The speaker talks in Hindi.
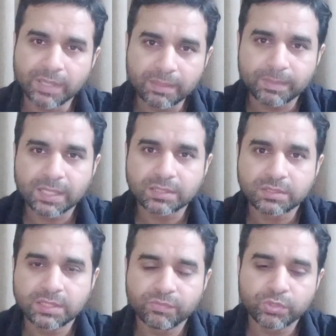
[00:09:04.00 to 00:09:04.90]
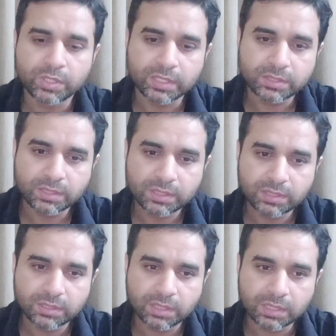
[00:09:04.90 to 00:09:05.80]
मेरे पास जब वो घर से
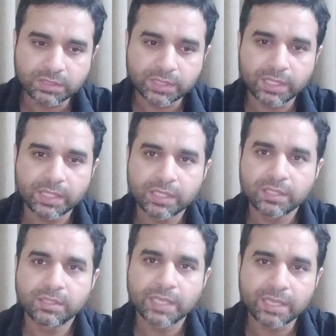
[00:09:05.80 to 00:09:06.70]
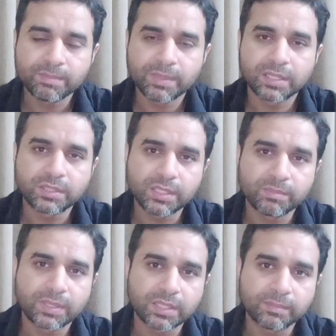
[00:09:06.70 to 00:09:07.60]
चले गए ढाई माह तीन
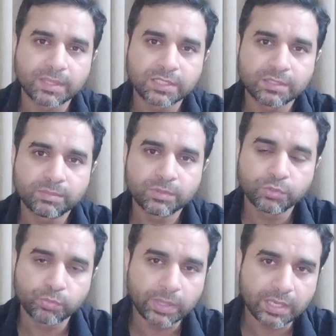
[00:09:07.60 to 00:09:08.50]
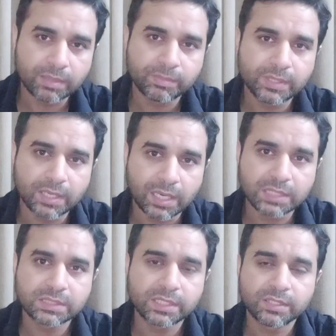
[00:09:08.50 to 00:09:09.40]
माह के बाद जब दोबारा अभी
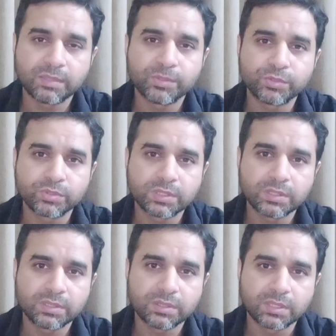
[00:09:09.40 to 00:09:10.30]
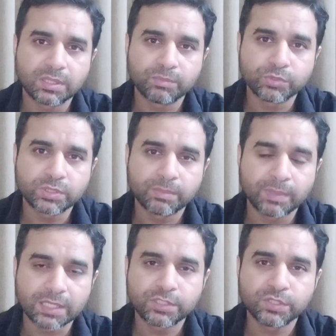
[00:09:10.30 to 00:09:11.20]
आज के दिन में उनकी मुझसे
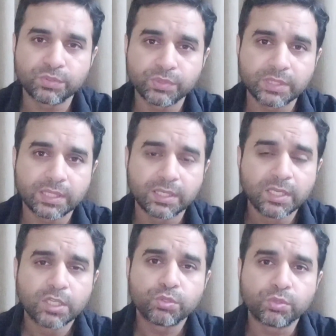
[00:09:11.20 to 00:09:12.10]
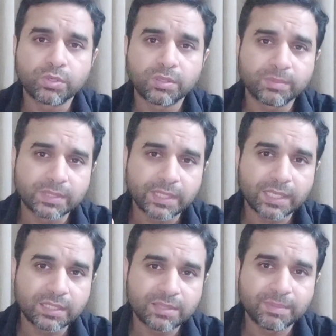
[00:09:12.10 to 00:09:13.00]
बातचीत हुई है तो उन्होंने बताया
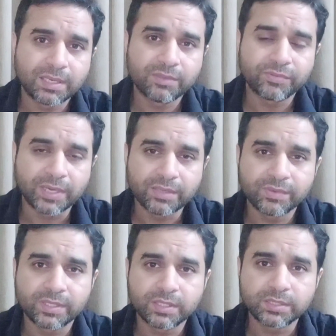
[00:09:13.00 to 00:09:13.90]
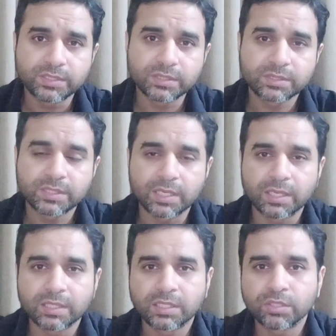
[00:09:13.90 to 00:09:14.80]
कि जी मैंने 500 चिक्स
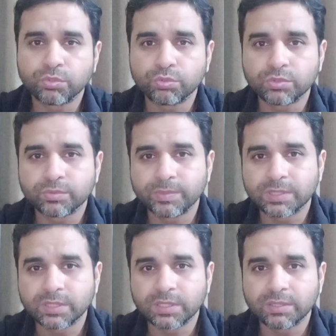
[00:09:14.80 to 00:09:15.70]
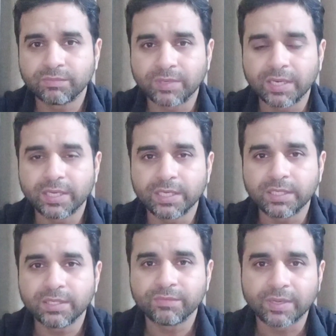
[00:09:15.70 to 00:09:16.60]
डाला था तो उसमें से
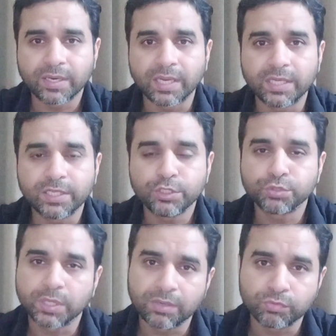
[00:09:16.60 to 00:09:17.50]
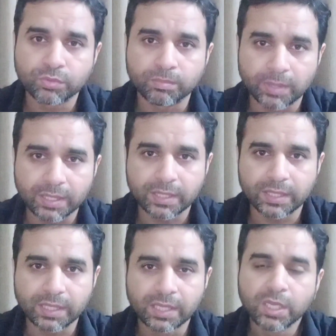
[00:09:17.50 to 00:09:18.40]
180 190 जो है वो मर गए
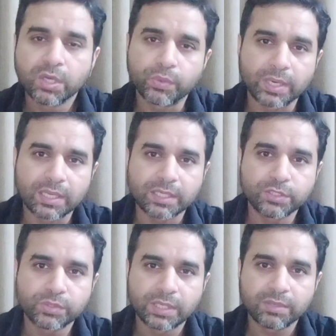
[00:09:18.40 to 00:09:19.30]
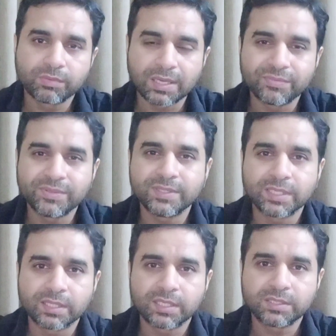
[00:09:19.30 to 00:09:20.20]
हैं और आगे जो हैं काफ़ी
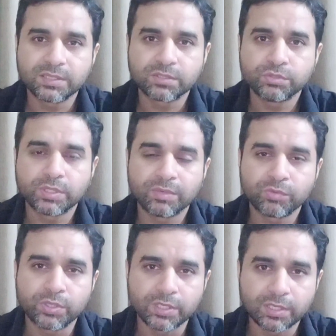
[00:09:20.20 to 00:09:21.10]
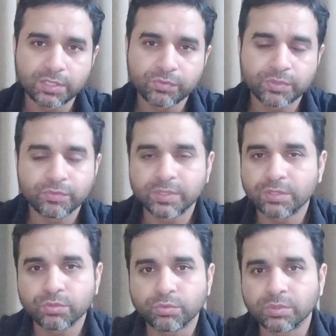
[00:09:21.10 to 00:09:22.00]
ज़्यादा चिक्स जो हैं वो डीले हुए हुए हैं
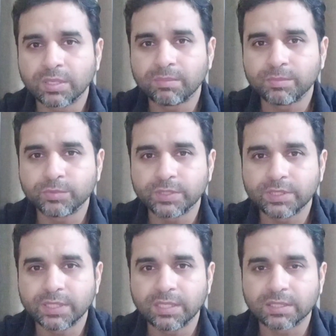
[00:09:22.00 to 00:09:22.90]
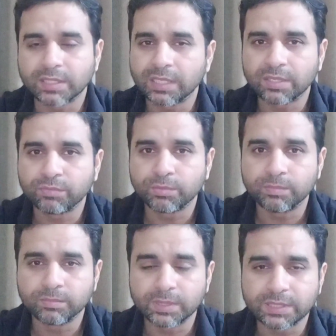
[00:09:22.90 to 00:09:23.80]
तो उनका भी मुझे यही लगता है कि वो
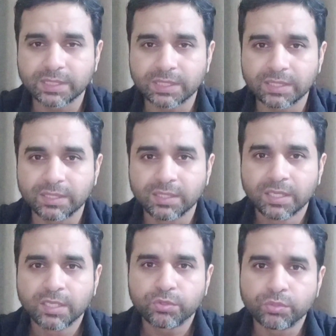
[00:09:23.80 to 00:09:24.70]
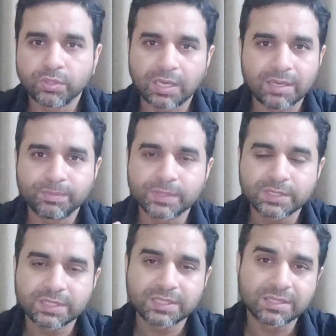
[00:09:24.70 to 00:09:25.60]
बचेंगे नहीं तो हाफ
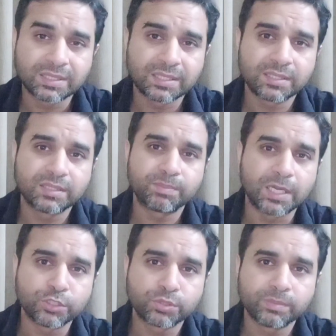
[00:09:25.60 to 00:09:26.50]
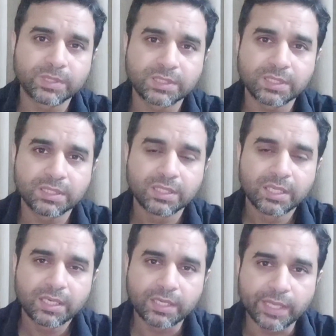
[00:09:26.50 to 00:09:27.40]
परसेंट अगर सौ में से
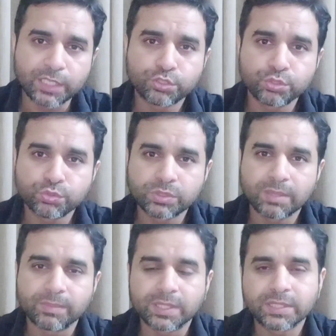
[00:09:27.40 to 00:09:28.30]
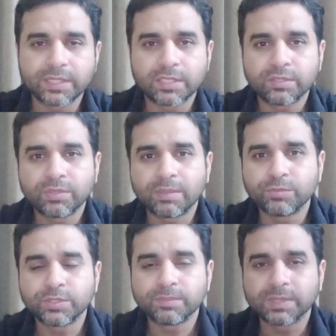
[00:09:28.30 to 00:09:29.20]
से ढाई सौ चूज़ा मर जाता है तो आप
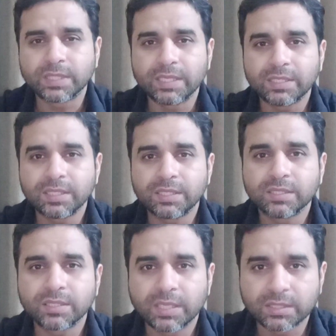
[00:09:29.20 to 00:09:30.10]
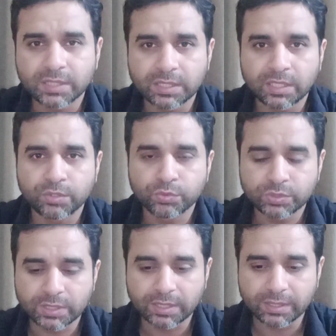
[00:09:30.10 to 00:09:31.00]
मुझे बताएं कि कितना ज़्यादा
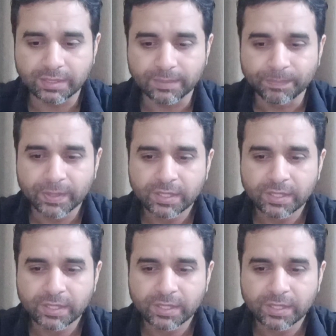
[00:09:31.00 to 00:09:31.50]
नुकसान है